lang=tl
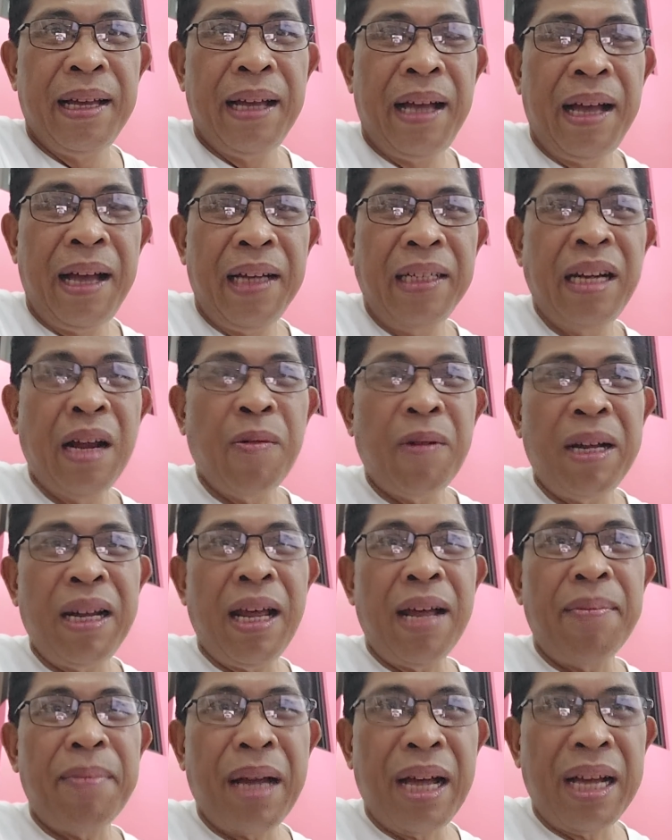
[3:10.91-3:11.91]
uh, na
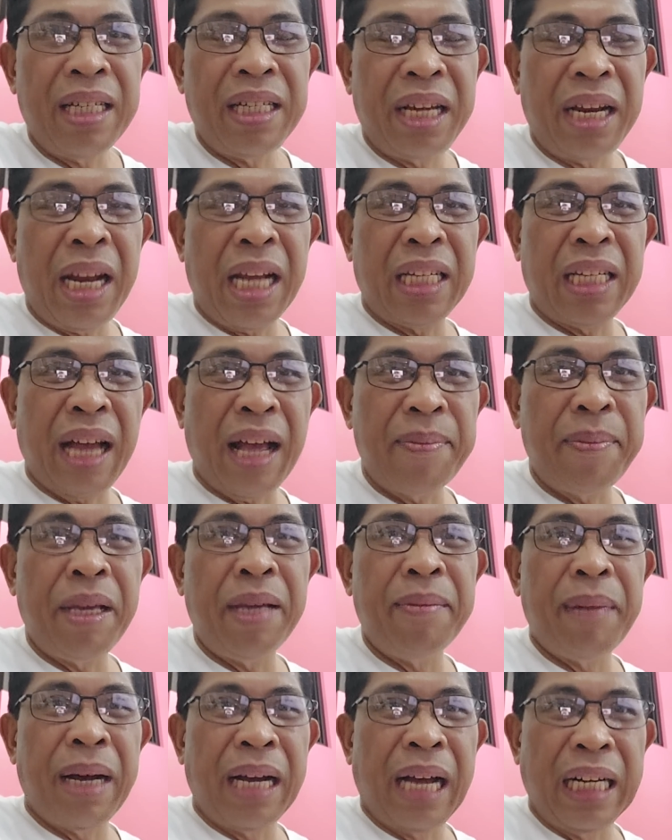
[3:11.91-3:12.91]
wala mang
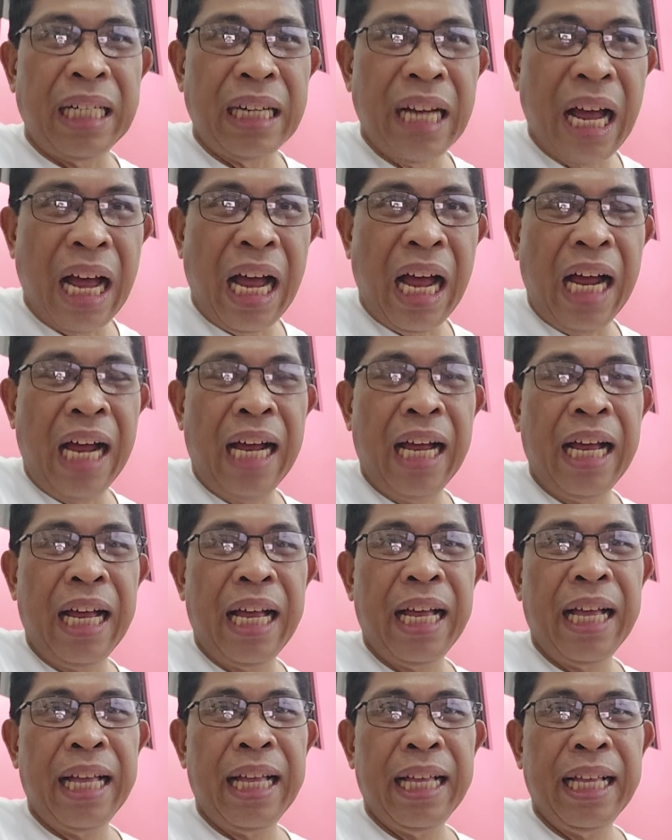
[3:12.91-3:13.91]
sinasabing maganda
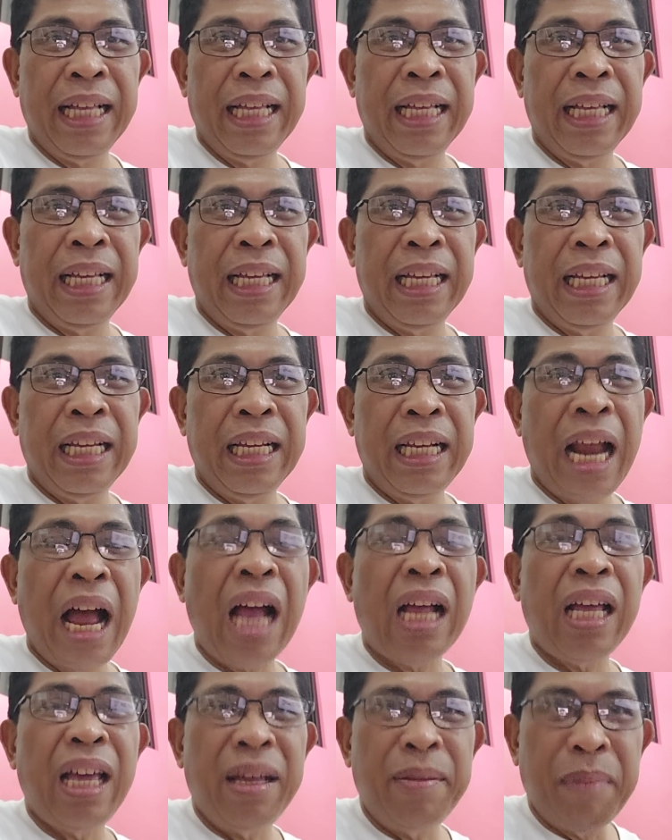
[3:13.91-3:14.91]

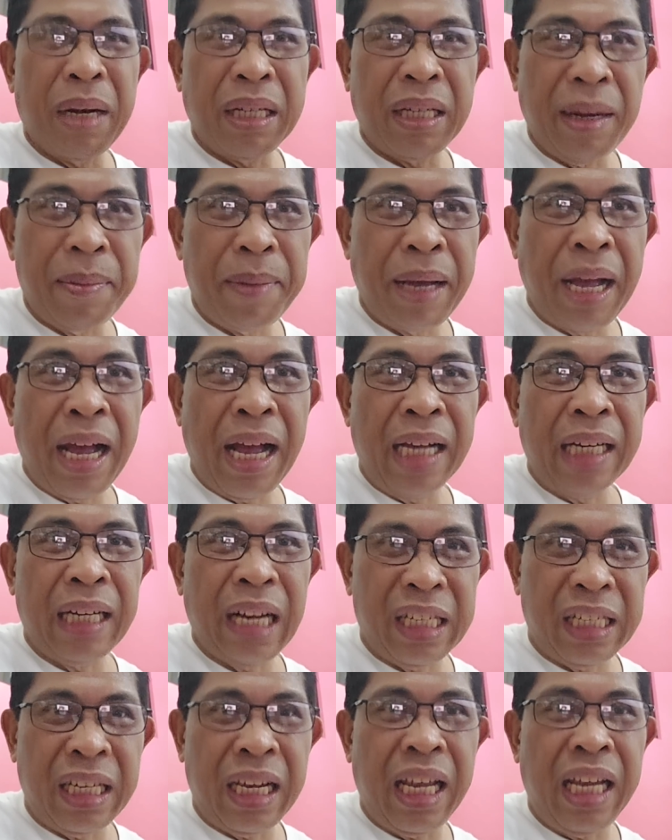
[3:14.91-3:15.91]
laging masama
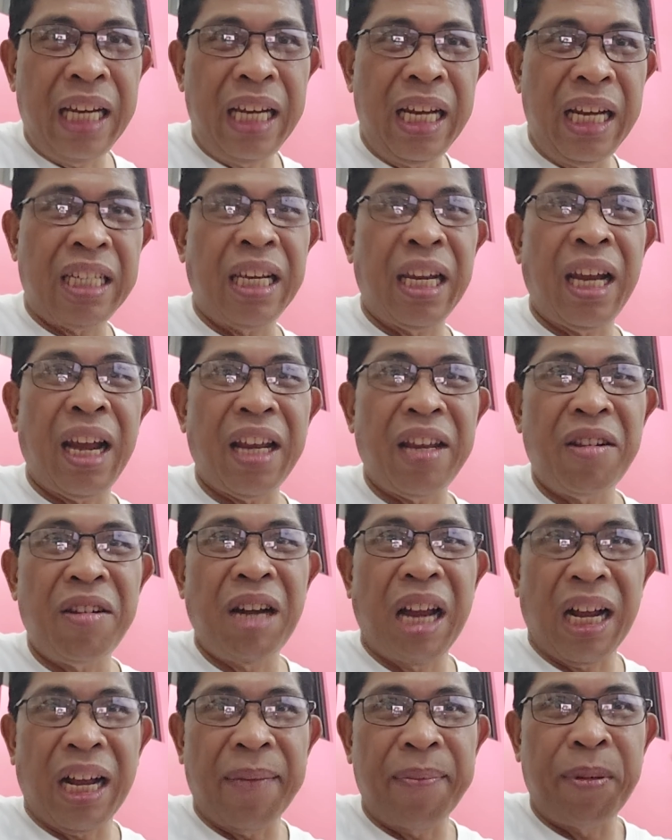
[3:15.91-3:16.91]
kasi hindi sila
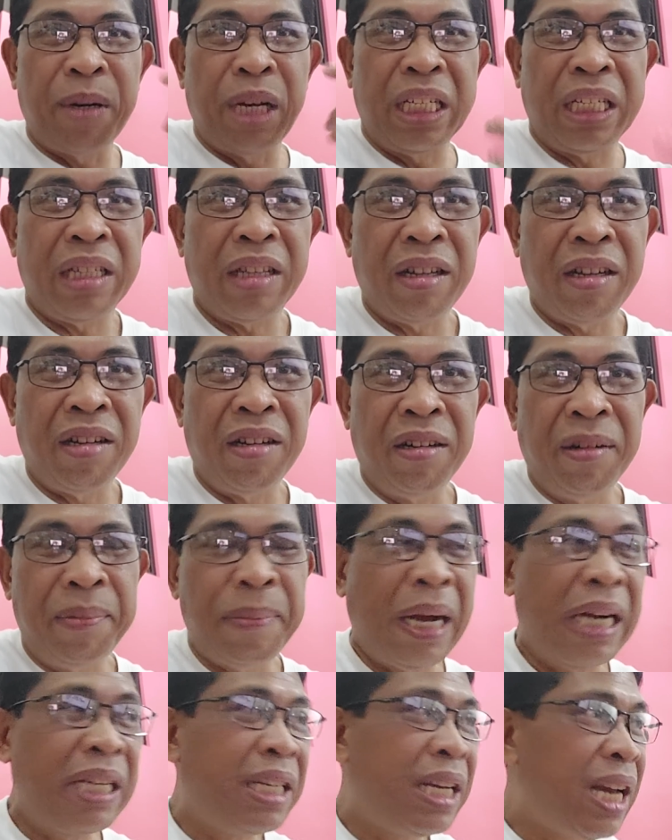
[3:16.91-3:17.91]
yung nakapwesto.
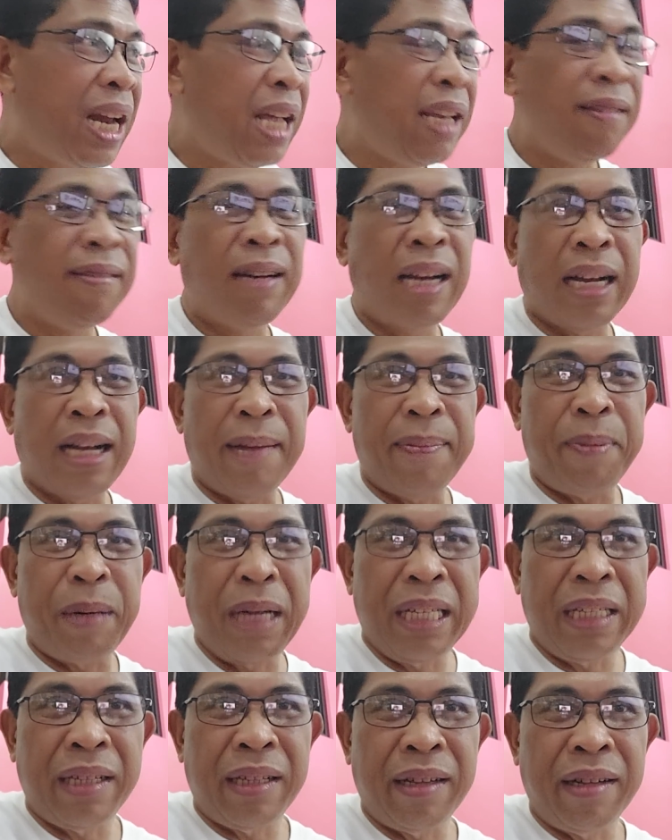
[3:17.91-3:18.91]
Pag sila yung
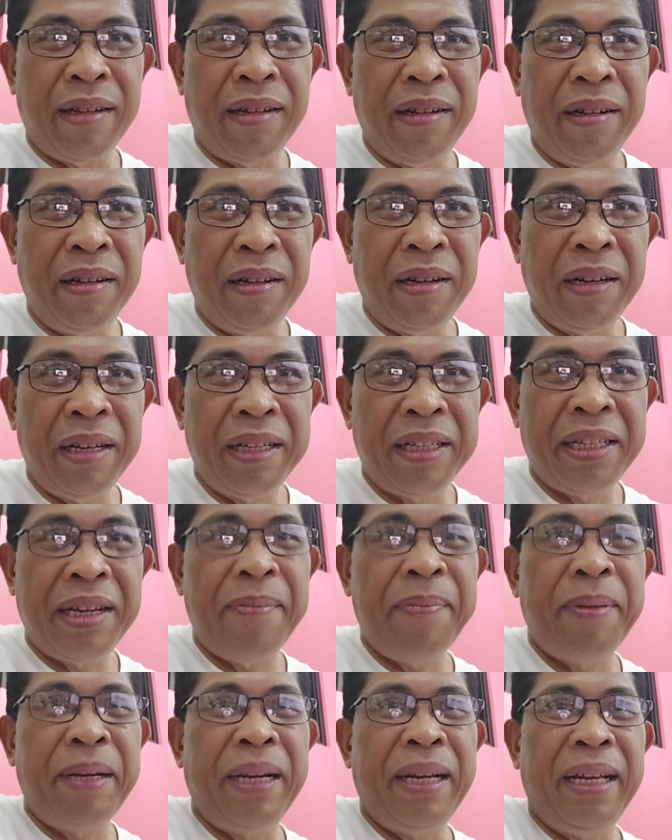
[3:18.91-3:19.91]
nakapwesto,
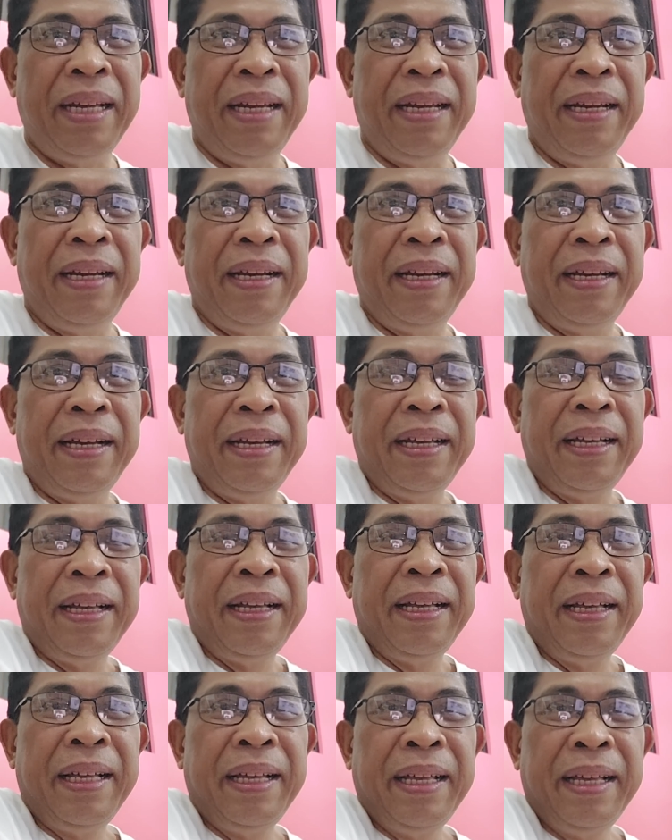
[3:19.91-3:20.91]
siyempre,
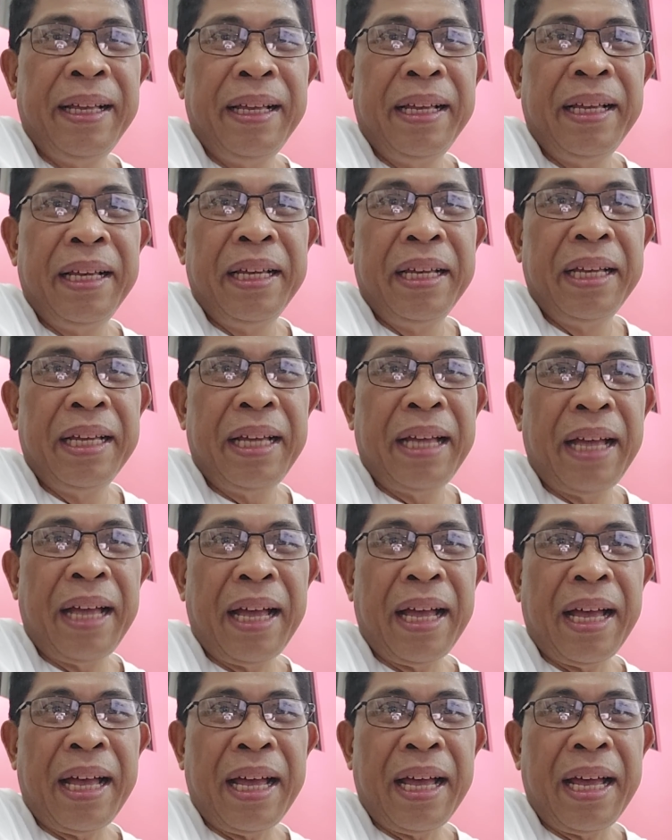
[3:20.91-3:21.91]
ah,
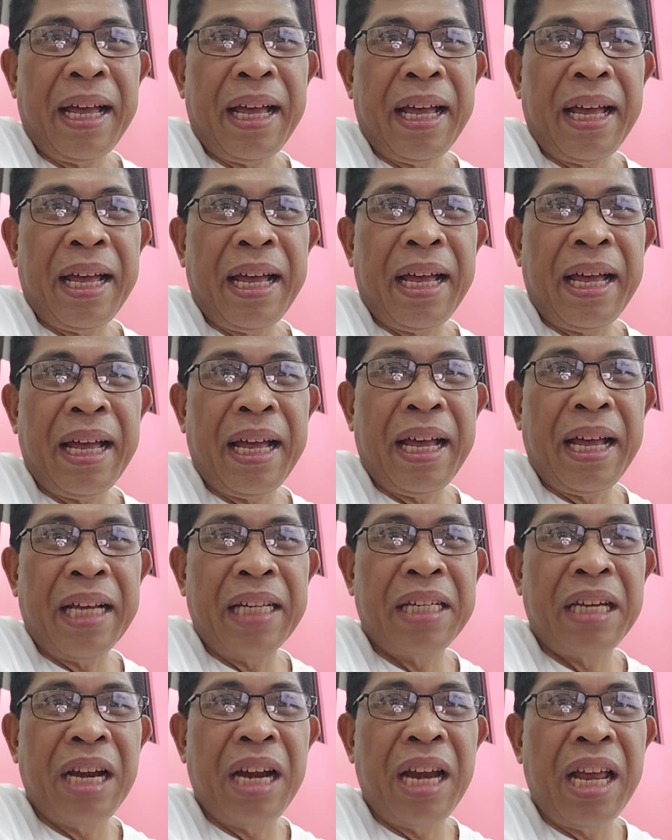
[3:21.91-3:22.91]
uh,
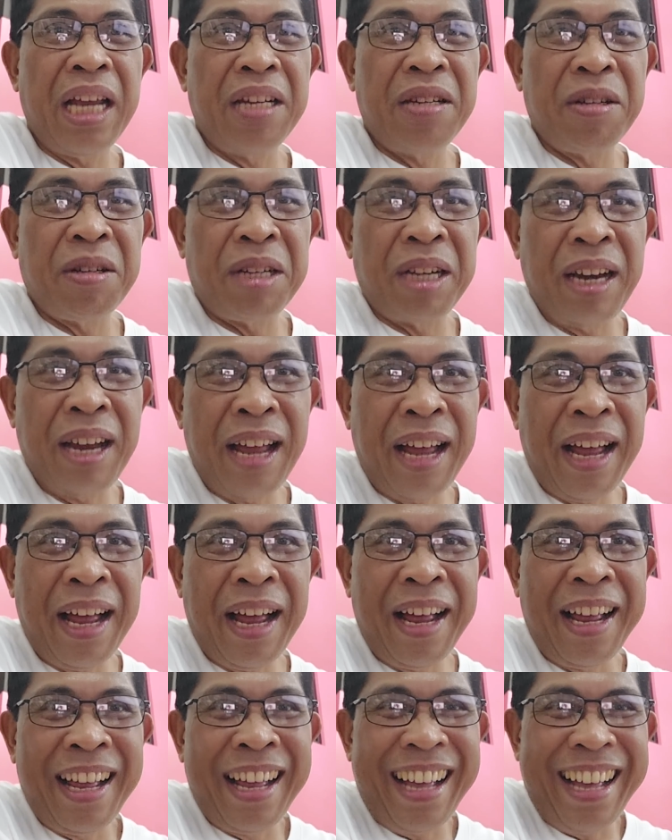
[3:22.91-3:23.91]
silensyo sila.